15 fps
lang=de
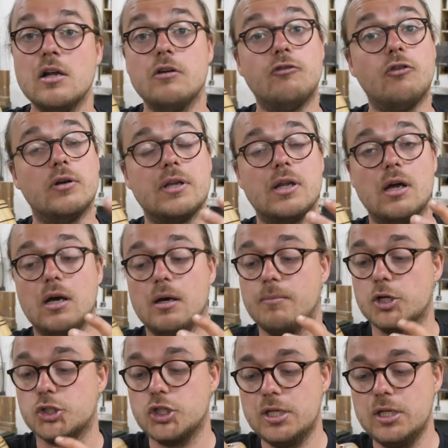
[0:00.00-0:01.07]
von der
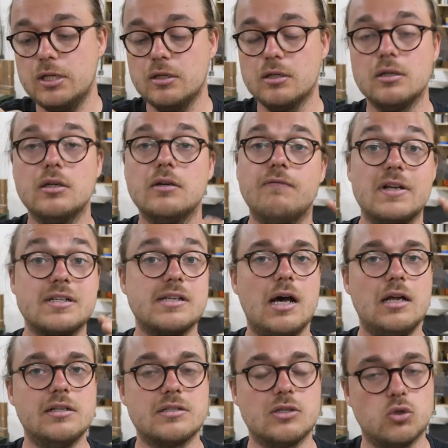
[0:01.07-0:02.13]
Maschine, was da
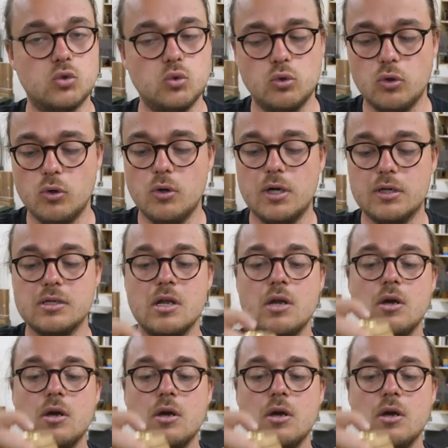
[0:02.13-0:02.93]
alles dazugehört,